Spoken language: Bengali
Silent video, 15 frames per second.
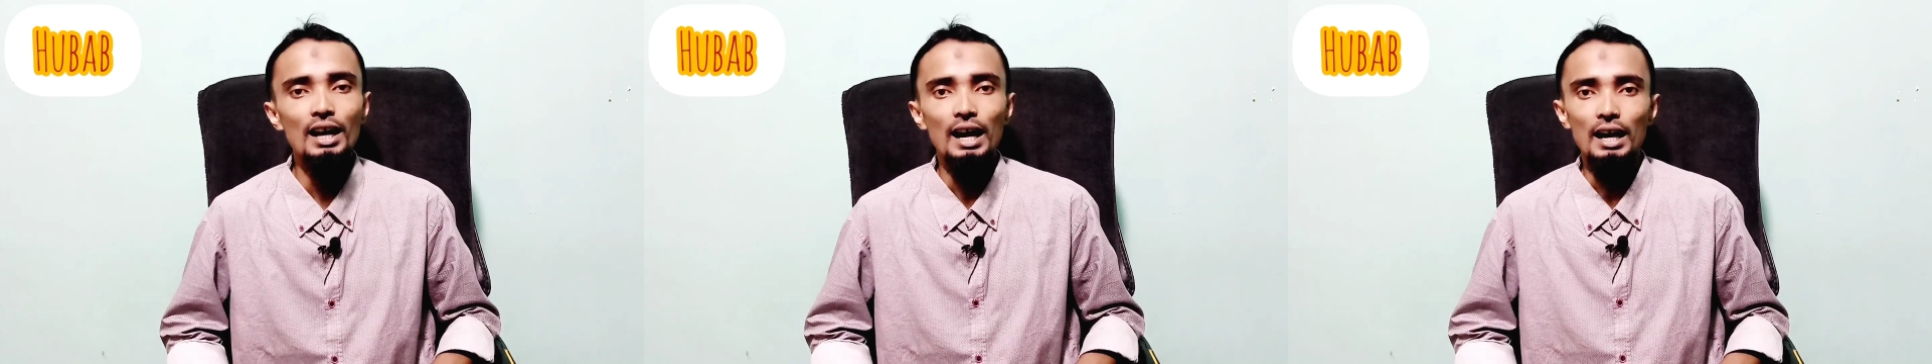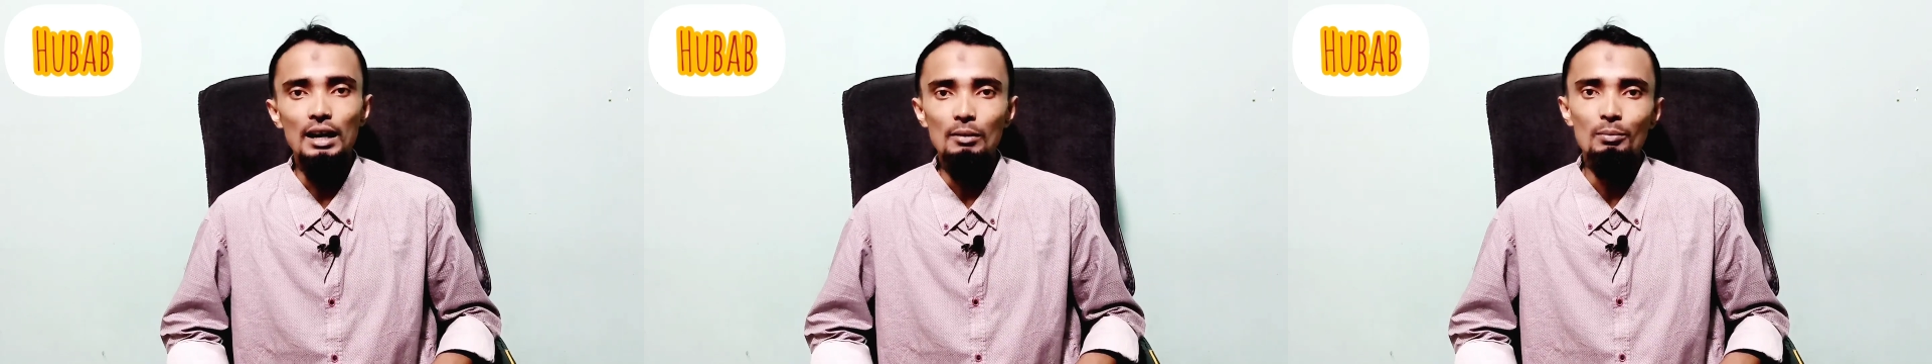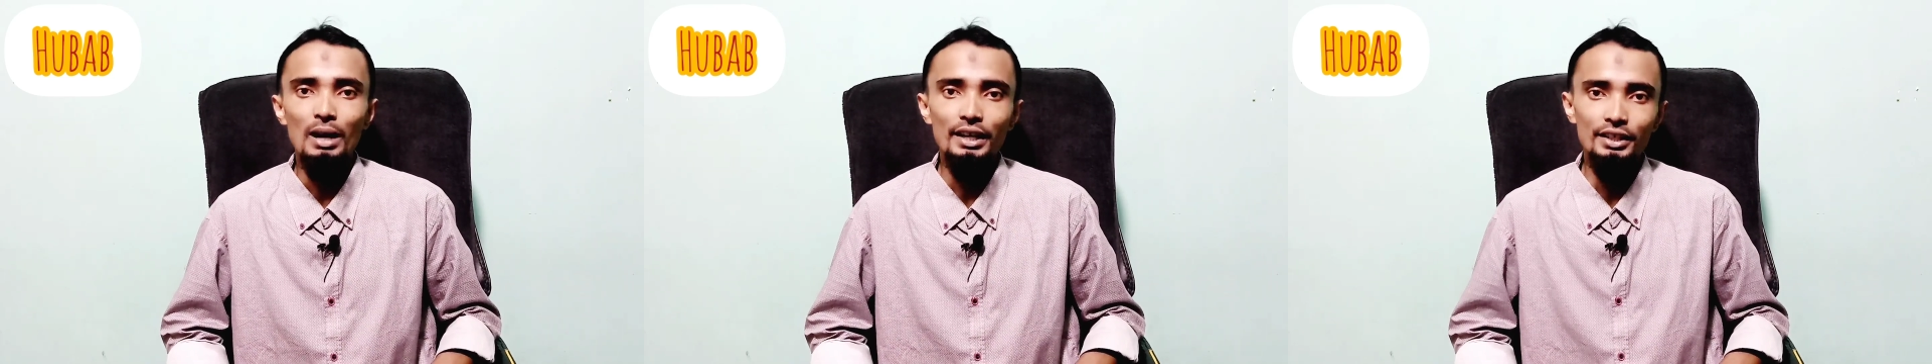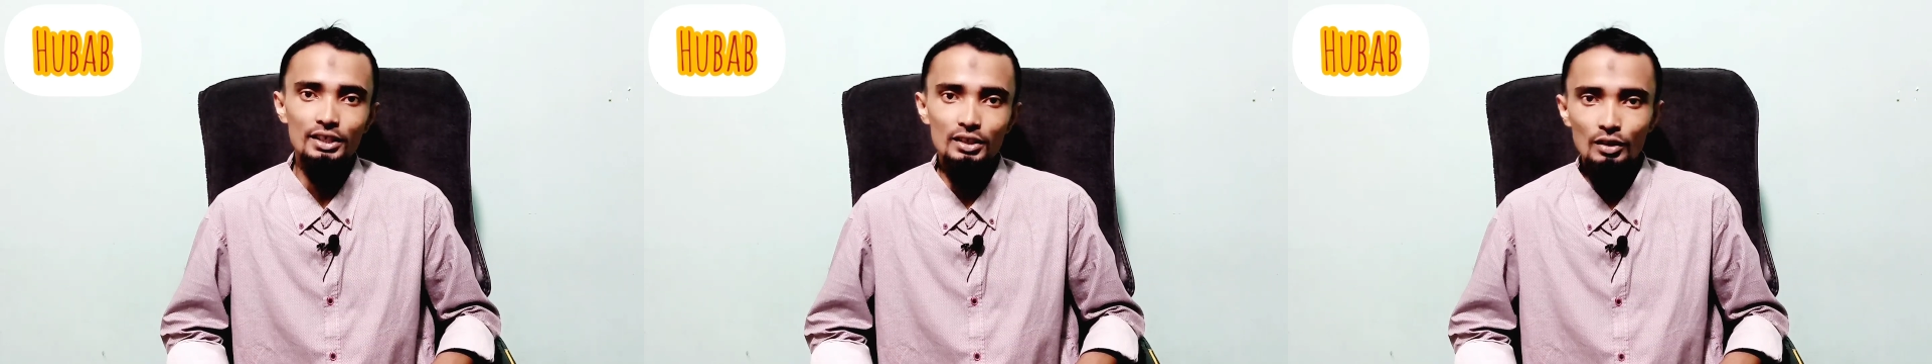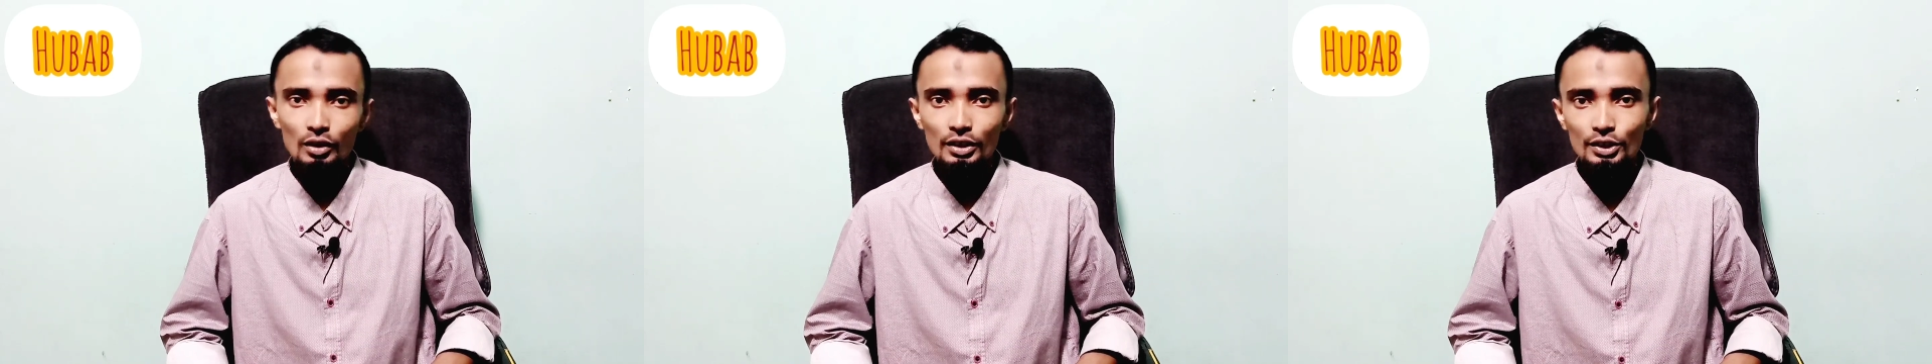আর
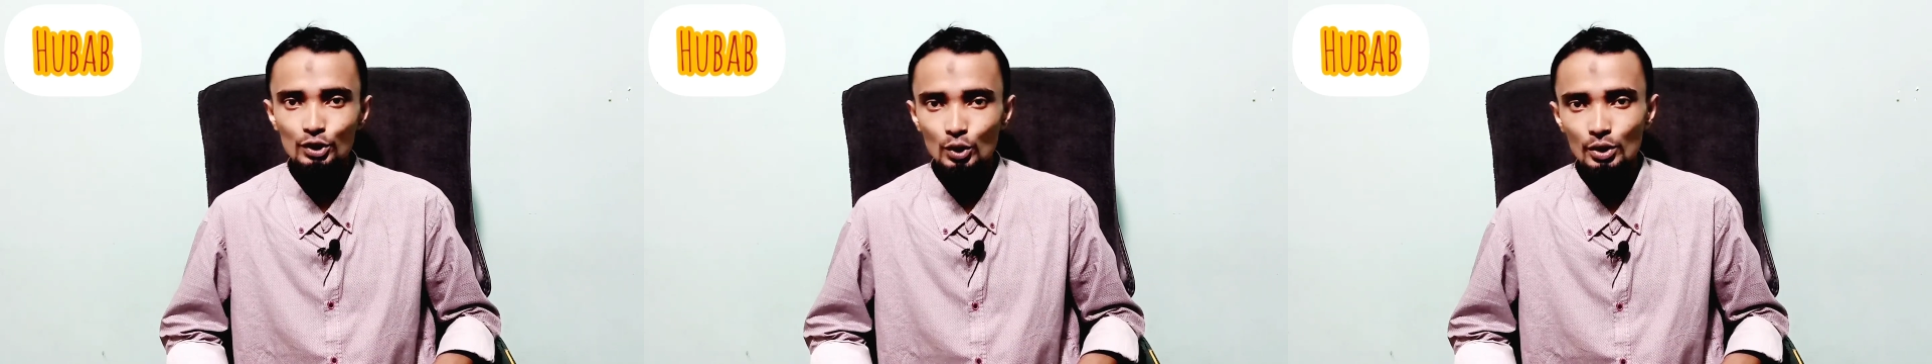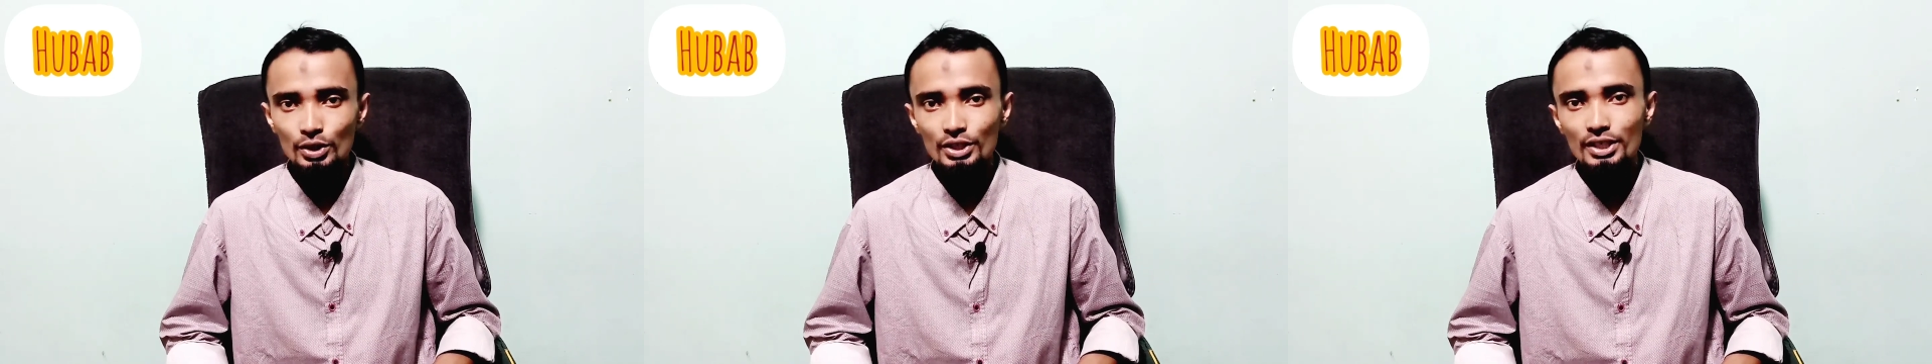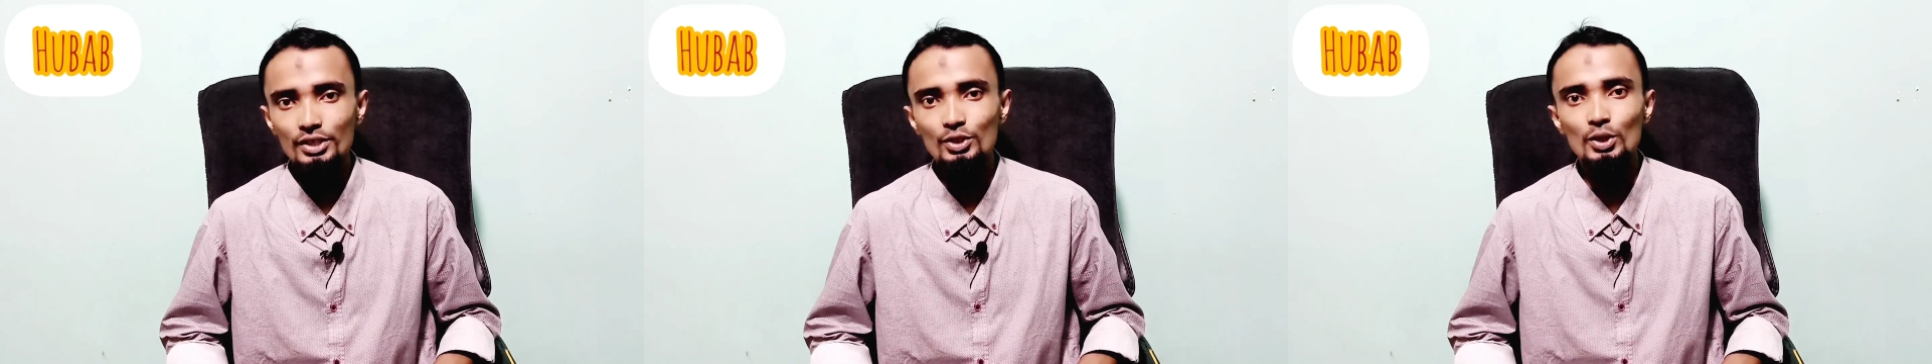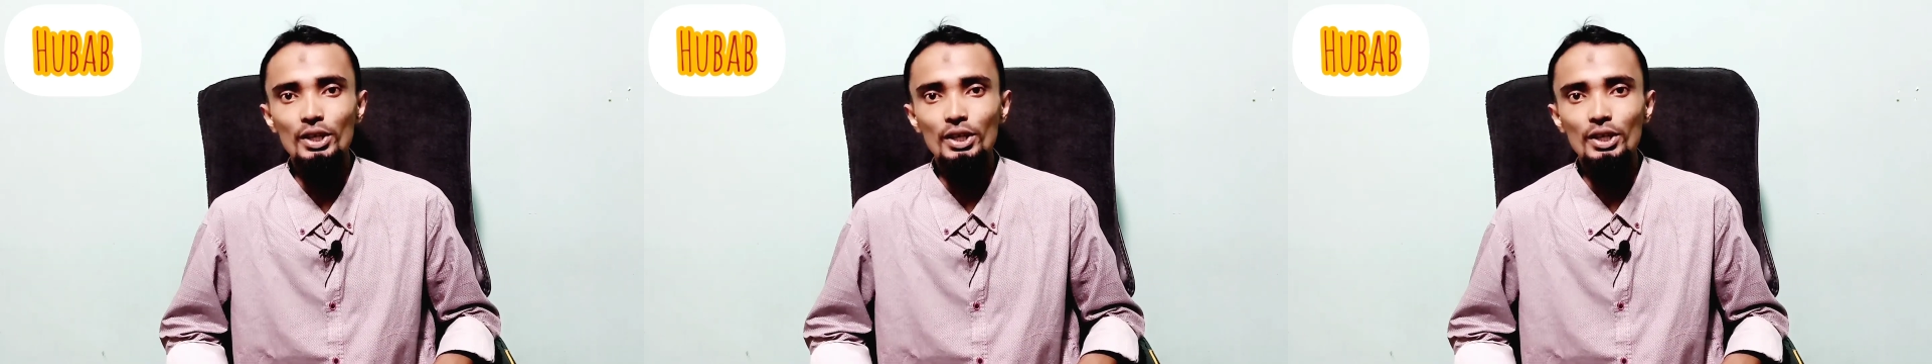বাটিকের হলে ছয়শো সাতশো